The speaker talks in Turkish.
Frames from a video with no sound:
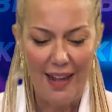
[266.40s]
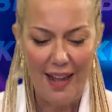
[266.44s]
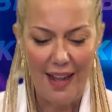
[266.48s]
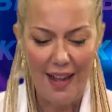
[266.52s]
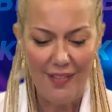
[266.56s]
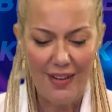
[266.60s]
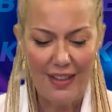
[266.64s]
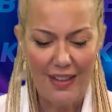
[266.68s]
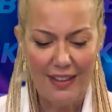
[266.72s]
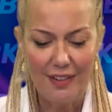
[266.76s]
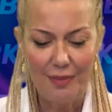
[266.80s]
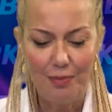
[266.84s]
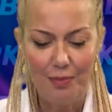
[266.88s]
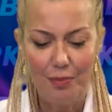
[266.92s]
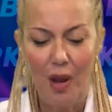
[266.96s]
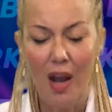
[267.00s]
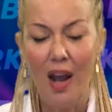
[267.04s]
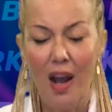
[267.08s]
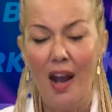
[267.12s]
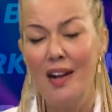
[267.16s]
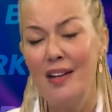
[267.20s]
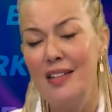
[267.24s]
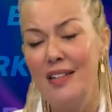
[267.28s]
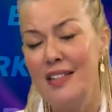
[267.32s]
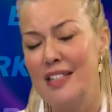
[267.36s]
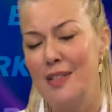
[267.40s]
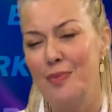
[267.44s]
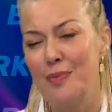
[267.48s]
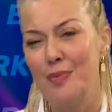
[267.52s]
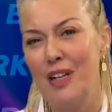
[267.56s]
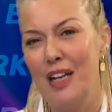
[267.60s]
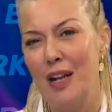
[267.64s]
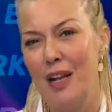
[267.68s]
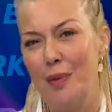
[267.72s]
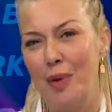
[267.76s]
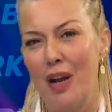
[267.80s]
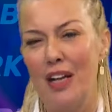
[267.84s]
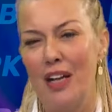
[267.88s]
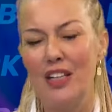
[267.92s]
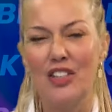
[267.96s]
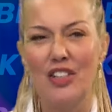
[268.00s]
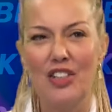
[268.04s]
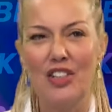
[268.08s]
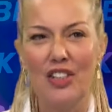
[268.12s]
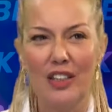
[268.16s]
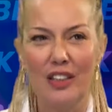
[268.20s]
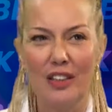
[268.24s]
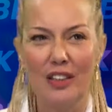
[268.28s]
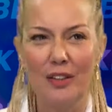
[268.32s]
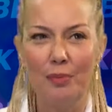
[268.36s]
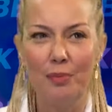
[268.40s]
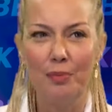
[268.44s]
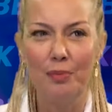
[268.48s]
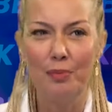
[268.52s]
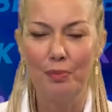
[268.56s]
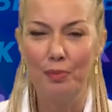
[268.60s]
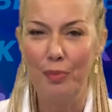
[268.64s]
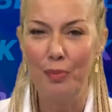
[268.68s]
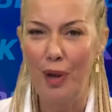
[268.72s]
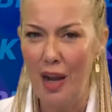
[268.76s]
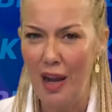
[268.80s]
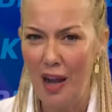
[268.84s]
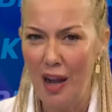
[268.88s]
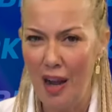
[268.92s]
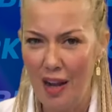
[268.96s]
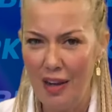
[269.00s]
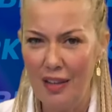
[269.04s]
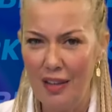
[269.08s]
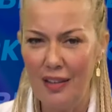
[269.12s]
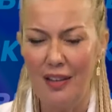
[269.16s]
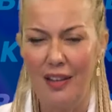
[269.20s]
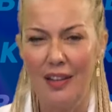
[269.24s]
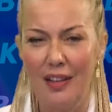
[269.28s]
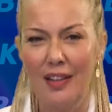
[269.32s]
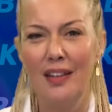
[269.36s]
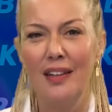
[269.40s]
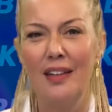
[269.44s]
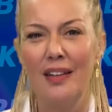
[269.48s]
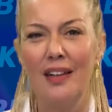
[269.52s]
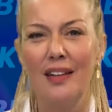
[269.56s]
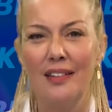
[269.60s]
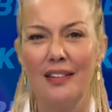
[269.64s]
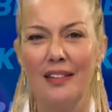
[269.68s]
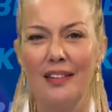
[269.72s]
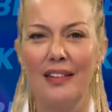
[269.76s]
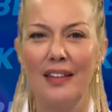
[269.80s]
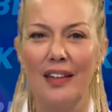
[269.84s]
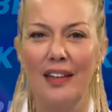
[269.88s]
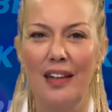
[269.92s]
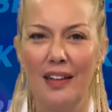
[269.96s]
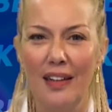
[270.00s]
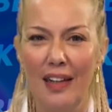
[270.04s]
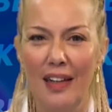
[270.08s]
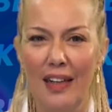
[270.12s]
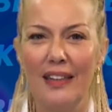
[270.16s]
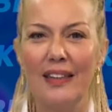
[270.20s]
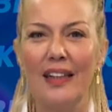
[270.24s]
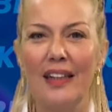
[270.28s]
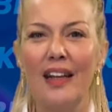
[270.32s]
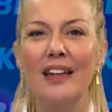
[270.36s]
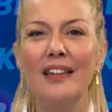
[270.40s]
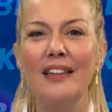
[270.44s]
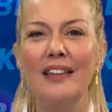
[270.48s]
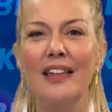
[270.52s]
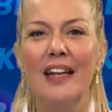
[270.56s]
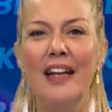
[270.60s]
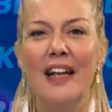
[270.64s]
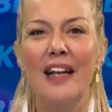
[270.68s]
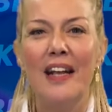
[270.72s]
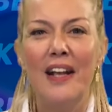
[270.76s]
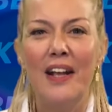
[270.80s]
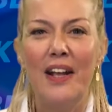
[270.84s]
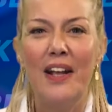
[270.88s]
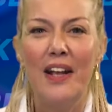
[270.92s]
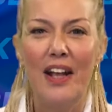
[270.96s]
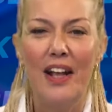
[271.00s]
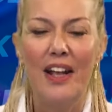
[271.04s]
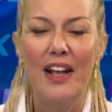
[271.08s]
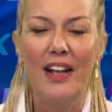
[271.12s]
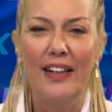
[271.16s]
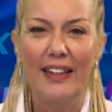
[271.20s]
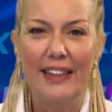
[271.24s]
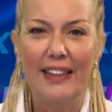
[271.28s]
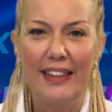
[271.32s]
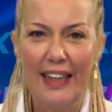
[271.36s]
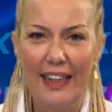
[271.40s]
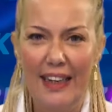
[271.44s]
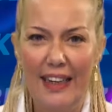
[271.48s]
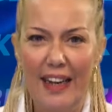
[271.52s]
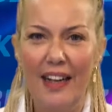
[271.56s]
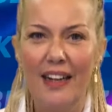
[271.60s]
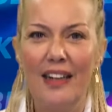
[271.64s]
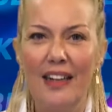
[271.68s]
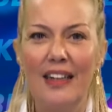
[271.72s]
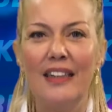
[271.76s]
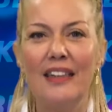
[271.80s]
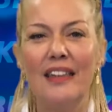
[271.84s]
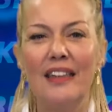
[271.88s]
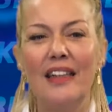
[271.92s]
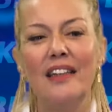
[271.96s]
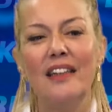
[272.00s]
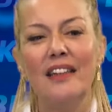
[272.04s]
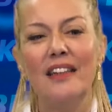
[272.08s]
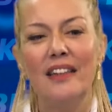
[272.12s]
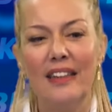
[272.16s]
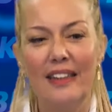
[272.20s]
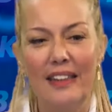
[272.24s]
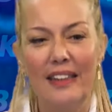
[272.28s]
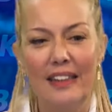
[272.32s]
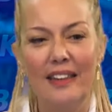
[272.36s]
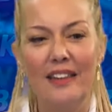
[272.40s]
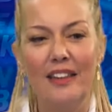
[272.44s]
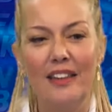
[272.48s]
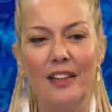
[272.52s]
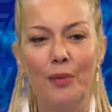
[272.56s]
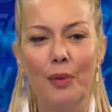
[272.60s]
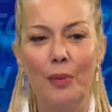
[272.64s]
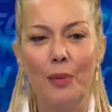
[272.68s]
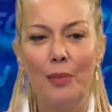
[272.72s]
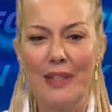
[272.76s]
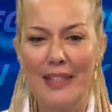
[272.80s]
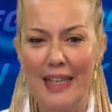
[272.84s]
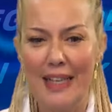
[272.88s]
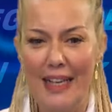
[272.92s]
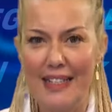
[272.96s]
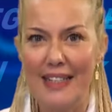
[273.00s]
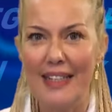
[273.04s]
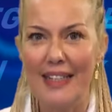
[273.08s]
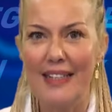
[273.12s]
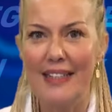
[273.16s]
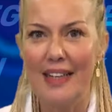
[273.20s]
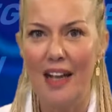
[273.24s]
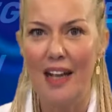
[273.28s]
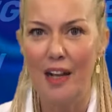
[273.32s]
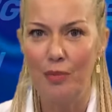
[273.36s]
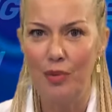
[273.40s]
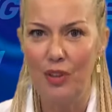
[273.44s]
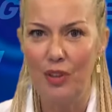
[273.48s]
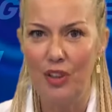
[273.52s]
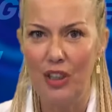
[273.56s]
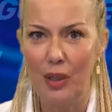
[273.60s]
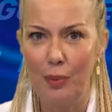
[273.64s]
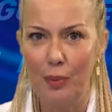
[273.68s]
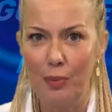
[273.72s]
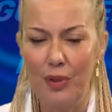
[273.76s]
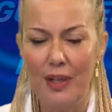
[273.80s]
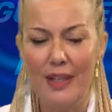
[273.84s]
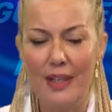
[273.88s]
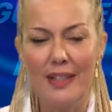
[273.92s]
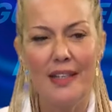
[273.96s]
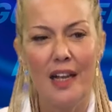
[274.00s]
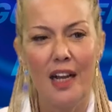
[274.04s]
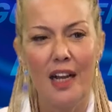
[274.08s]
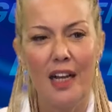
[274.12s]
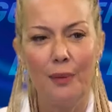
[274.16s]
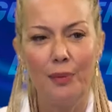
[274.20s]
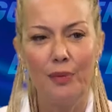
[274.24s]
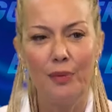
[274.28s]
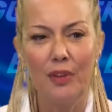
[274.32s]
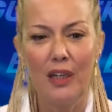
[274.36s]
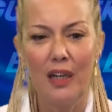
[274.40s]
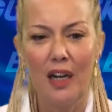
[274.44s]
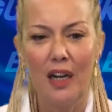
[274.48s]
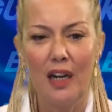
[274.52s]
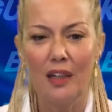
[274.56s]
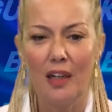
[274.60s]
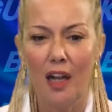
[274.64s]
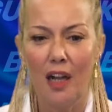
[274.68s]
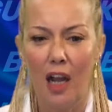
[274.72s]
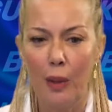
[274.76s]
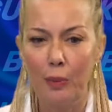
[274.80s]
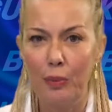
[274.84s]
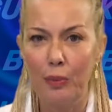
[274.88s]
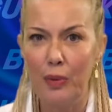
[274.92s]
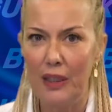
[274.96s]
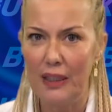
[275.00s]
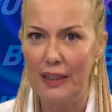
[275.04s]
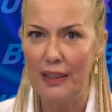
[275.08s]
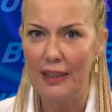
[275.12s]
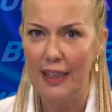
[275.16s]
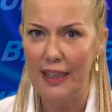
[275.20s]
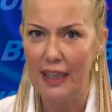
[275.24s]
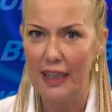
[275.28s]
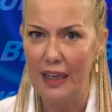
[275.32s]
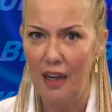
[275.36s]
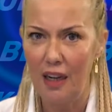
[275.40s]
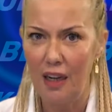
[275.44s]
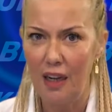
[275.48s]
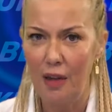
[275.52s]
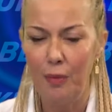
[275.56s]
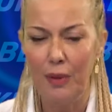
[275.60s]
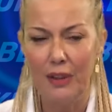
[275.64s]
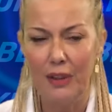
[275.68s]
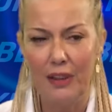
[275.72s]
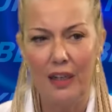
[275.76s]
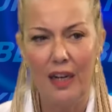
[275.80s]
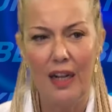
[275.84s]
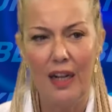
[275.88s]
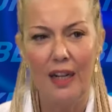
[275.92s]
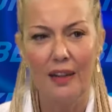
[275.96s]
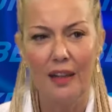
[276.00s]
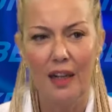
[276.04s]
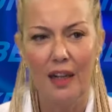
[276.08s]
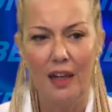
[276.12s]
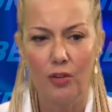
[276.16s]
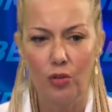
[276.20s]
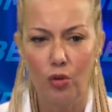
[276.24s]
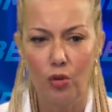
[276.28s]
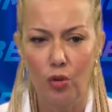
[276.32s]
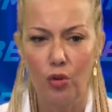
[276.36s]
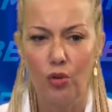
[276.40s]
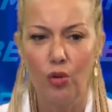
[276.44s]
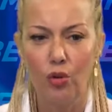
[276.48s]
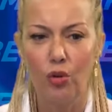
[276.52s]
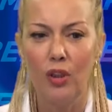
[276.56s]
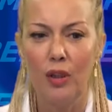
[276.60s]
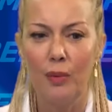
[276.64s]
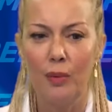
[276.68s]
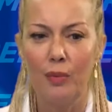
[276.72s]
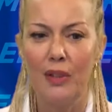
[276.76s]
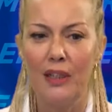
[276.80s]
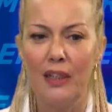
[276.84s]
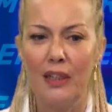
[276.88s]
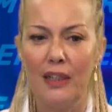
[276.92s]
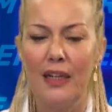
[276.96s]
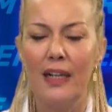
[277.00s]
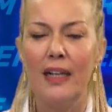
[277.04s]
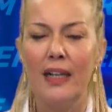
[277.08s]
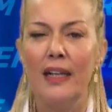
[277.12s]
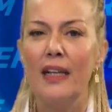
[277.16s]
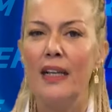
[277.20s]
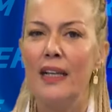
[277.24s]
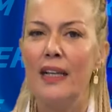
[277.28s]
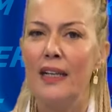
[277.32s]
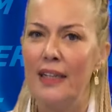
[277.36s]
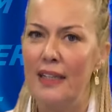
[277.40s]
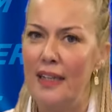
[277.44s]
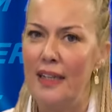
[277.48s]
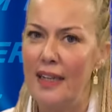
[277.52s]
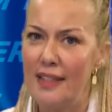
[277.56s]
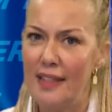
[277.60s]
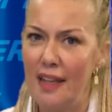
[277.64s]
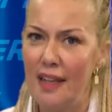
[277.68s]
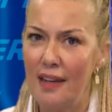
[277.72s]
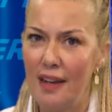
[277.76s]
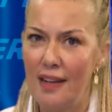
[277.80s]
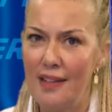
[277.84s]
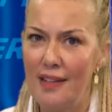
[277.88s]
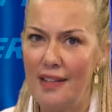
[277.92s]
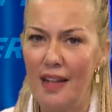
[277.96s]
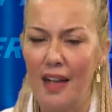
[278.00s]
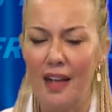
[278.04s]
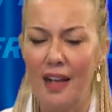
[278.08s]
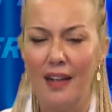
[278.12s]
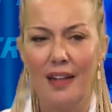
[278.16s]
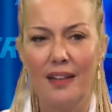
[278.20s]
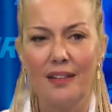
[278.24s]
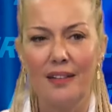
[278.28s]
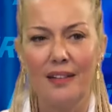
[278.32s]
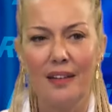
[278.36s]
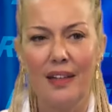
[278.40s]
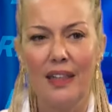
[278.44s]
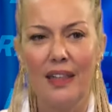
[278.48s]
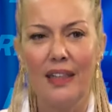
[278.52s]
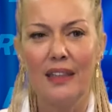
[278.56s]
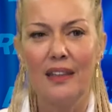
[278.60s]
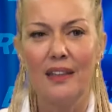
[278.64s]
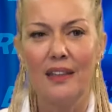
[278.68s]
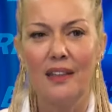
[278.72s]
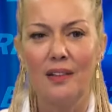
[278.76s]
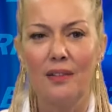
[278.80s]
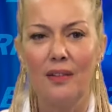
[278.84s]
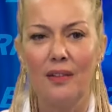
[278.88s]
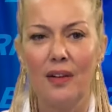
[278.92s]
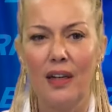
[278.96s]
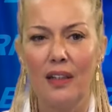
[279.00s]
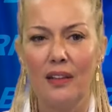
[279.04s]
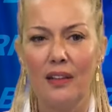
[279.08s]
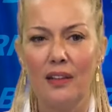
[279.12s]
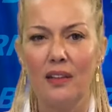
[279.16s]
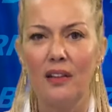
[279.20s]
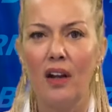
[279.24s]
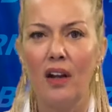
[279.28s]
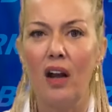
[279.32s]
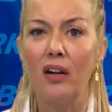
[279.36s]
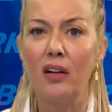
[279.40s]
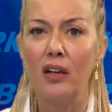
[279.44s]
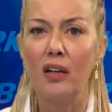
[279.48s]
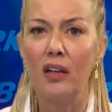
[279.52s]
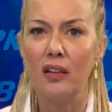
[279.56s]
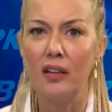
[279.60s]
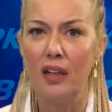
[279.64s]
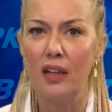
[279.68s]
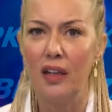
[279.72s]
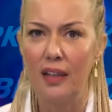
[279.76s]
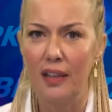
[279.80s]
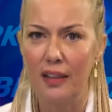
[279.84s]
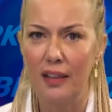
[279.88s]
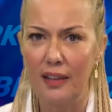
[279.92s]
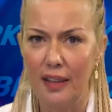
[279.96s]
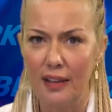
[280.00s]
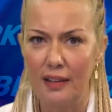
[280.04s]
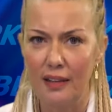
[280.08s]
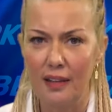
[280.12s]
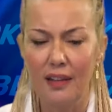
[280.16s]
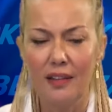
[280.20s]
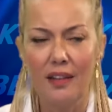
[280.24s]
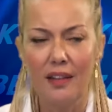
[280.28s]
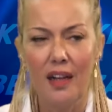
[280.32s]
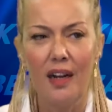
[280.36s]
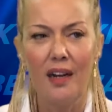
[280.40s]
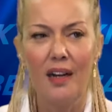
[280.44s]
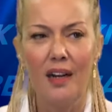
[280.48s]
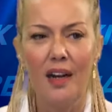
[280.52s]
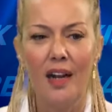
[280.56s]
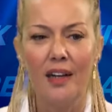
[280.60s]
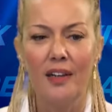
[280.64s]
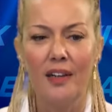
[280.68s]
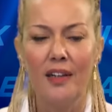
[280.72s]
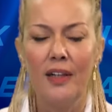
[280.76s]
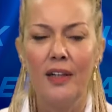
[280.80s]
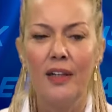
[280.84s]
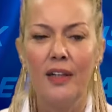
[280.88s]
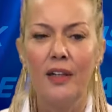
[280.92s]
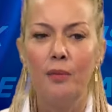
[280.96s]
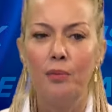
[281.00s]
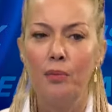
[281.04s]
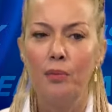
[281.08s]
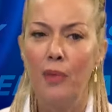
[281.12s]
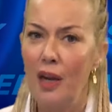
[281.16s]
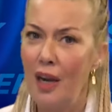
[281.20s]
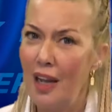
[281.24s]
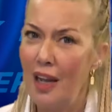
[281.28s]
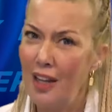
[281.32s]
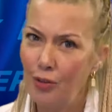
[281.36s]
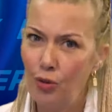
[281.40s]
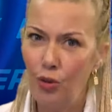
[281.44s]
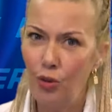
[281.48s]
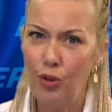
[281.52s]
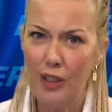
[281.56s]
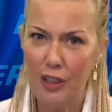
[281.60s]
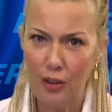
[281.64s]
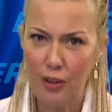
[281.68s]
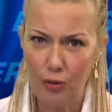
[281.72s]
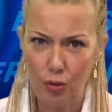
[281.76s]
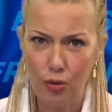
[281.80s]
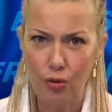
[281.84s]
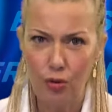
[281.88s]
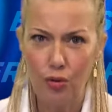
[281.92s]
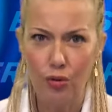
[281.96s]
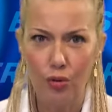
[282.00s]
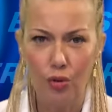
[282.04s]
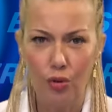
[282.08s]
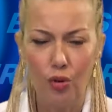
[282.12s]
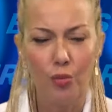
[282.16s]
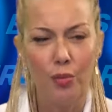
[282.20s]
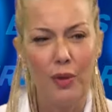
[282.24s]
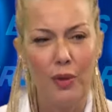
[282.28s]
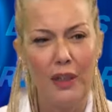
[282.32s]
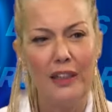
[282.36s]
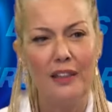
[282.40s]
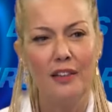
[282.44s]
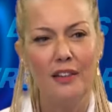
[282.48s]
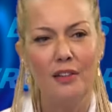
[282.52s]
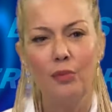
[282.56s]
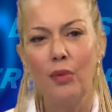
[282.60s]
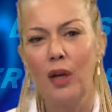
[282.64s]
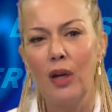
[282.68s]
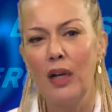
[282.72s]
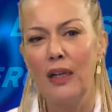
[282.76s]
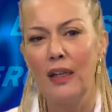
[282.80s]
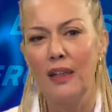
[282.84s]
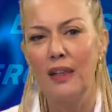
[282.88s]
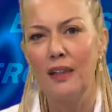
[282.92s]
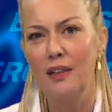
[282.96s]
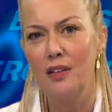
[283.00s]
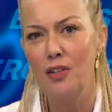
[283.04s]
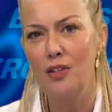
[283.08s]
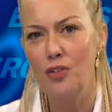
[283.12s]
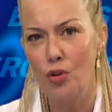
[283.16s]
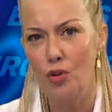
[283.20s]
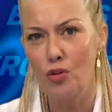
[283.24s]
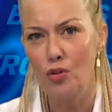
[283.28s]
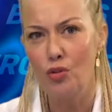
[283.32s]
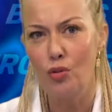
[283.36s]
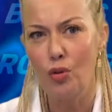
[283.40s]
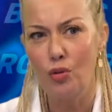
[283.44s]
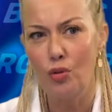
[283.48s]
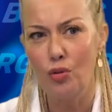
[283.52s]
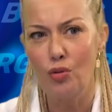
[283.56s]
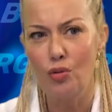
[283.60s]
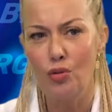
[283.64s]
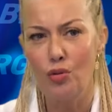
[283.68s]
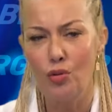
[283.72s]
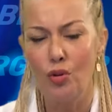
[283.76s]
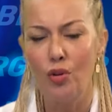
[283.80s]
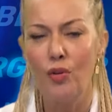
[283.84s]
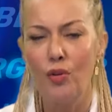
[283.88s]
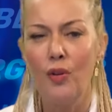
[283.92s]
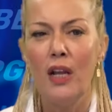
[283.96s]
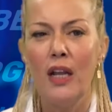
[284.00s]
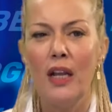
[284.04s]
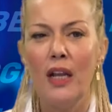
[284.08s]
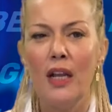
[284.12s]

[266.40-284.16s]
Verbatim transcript: Evet, Bahar ismiyle başlayalım. Bahar e, adını alanlar ee, genellikle yine dediğim gibi sezgisel bir yapıya sahiptirler. Kalplerine ilham edilenler doğru olabilir. Yine sanatsal yetenekleri vardır. Akıllı hareket ederler. Melankoliye düşkün olma ihtimalleri söz konusu.